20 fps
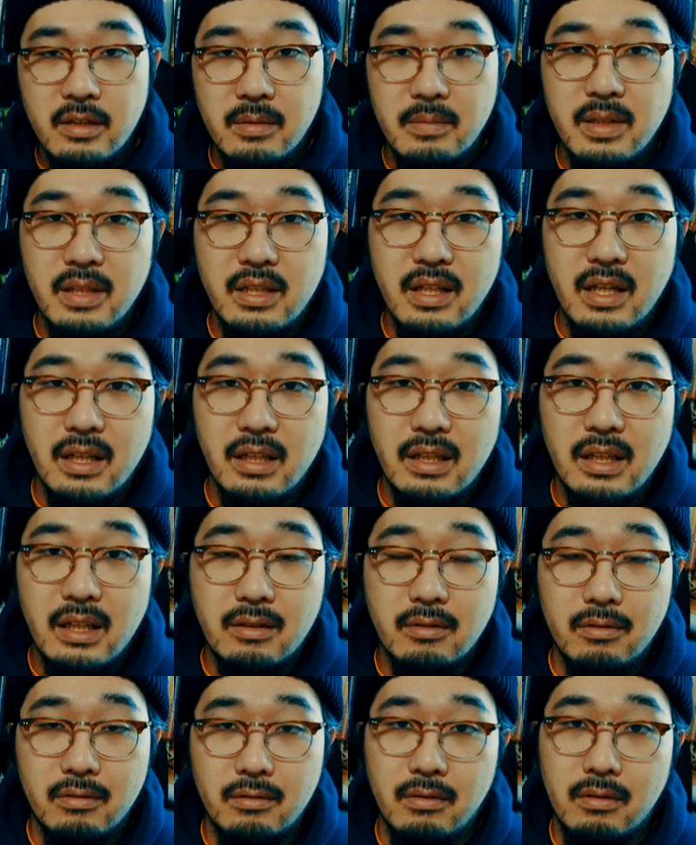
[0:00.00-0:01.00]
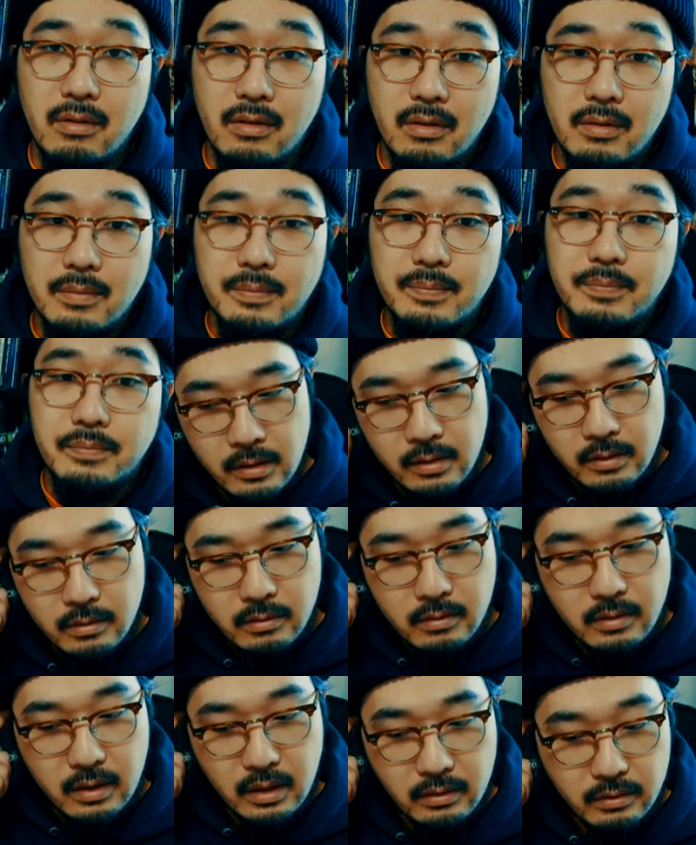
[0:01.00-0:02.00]
みたいなところ、
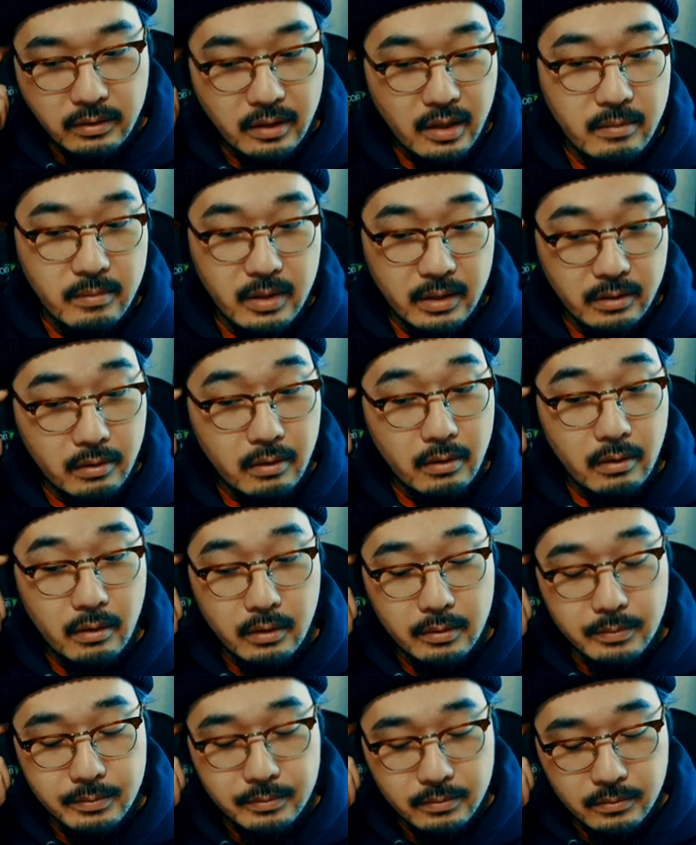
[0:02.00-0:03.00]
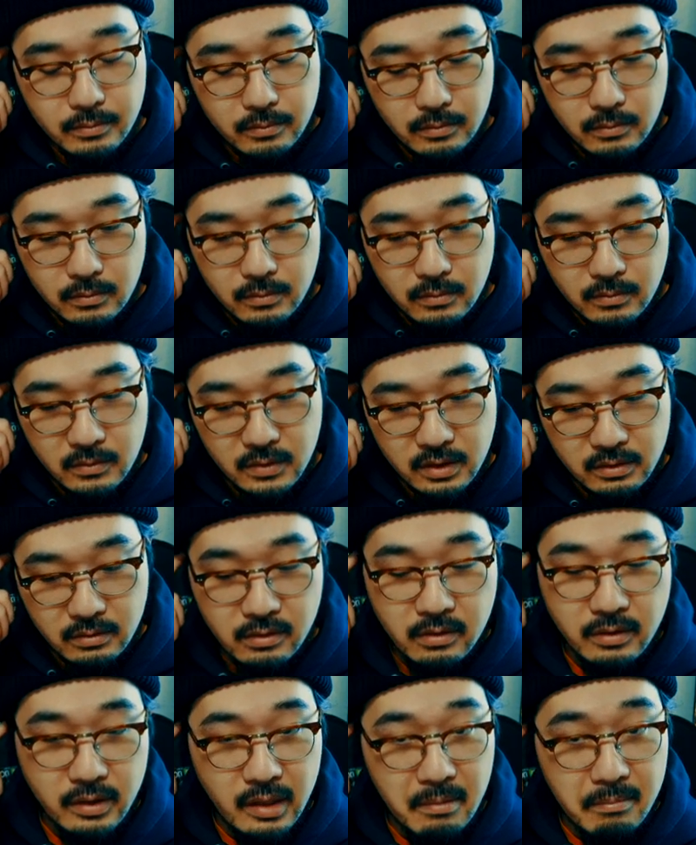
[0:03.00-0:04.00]
今回のテーマと
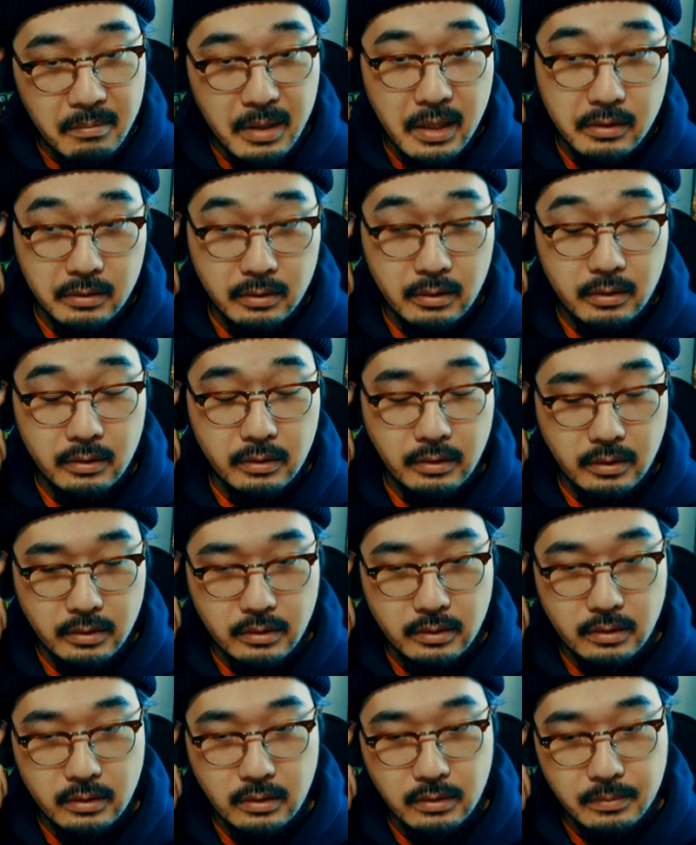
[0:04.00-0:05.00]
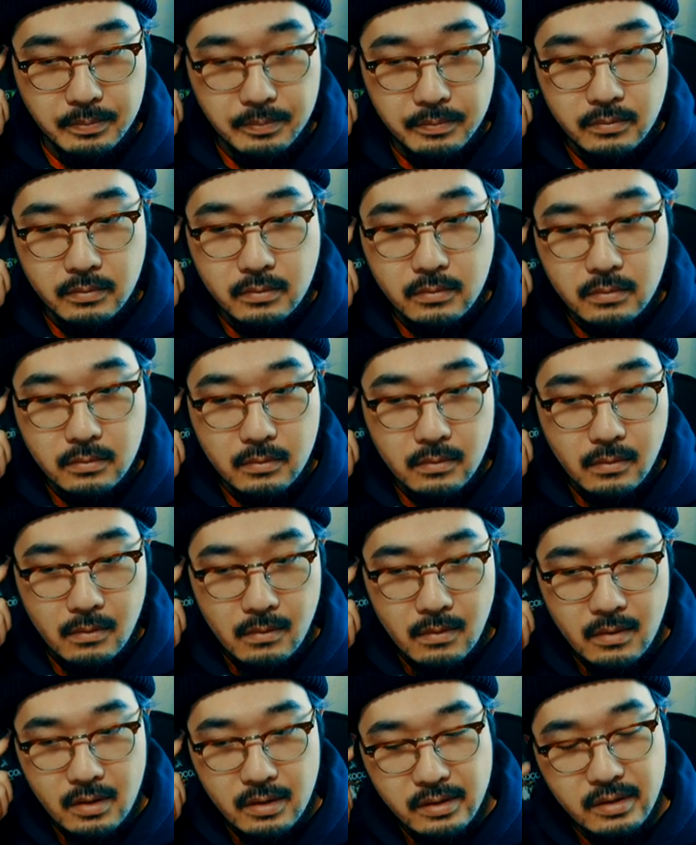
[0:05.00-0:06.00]
クローネンバーグのよく
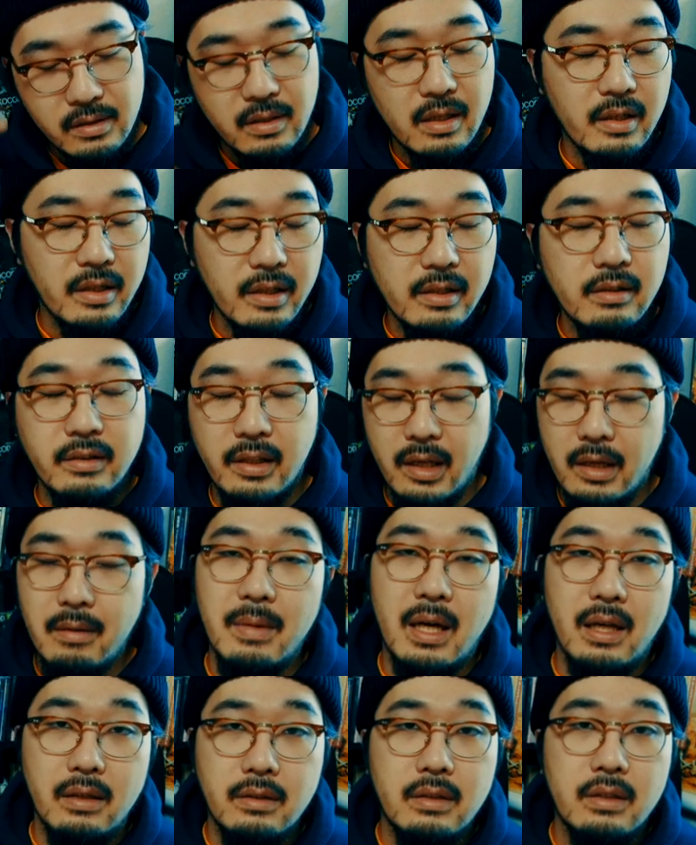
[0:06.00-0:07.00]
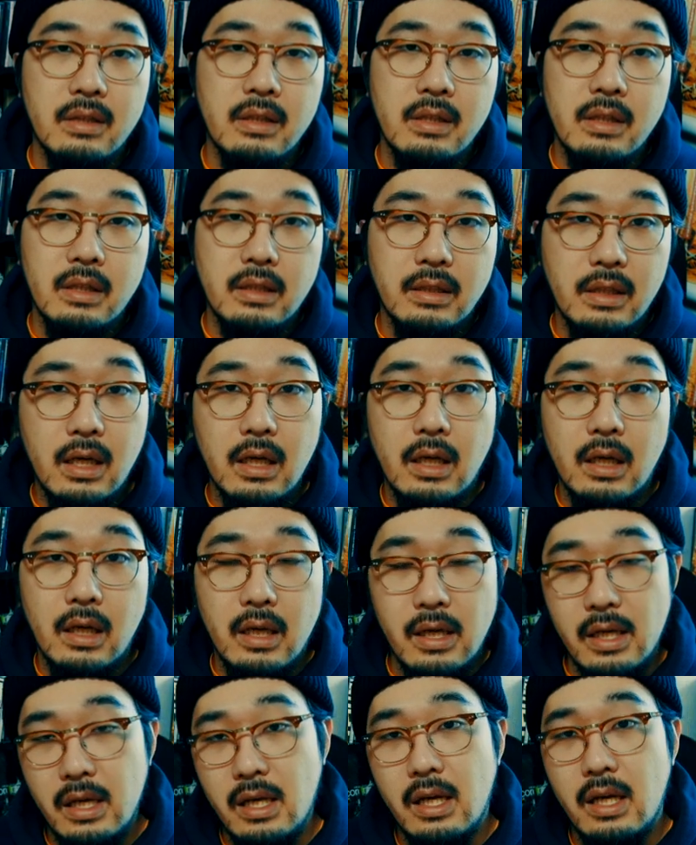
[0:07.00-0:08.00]
使われるテーマが、
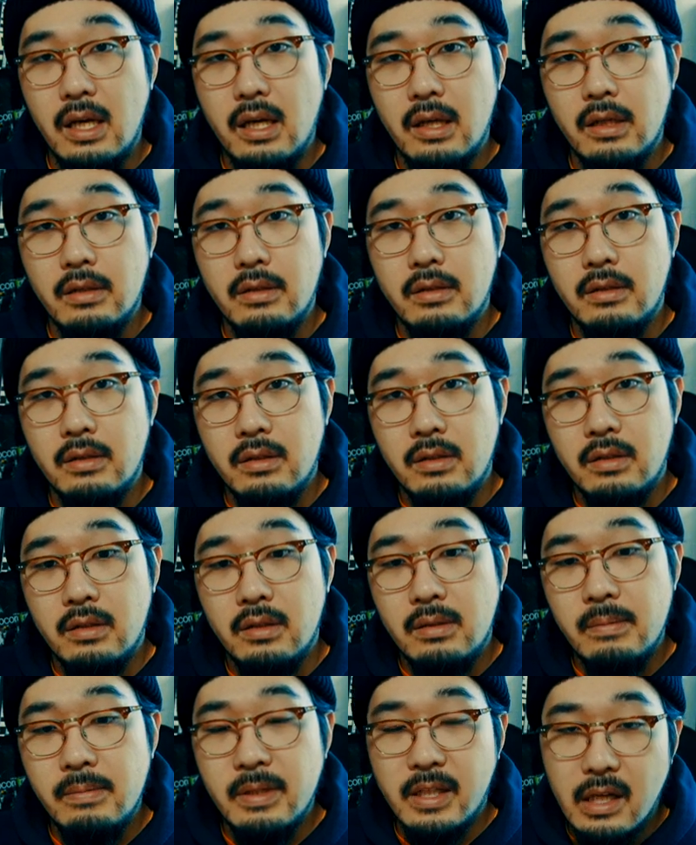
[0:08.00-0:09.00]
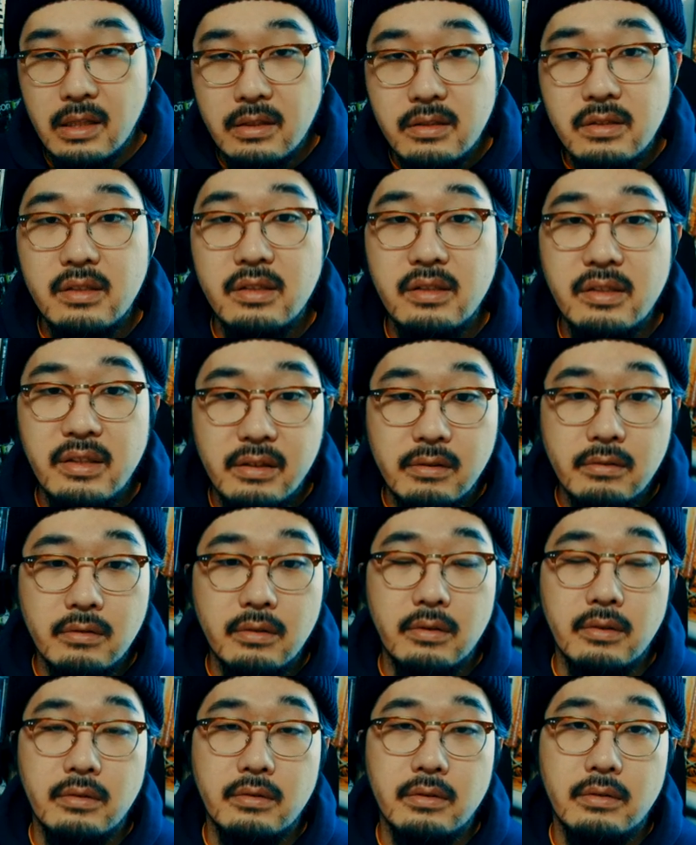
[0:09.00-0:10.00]
えーやっぱ合致してる
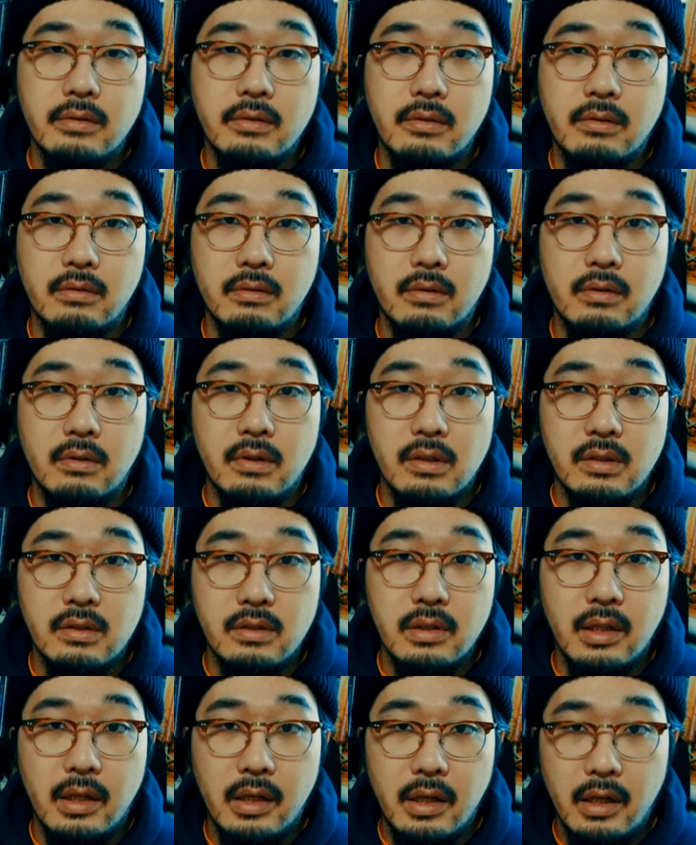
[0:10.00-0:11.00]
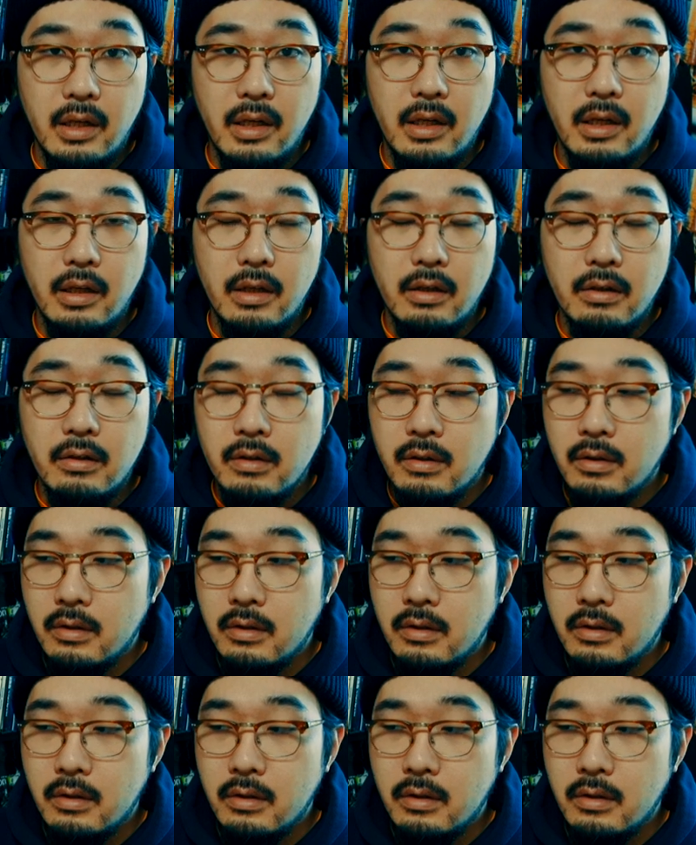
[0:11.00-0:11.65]
というところですね。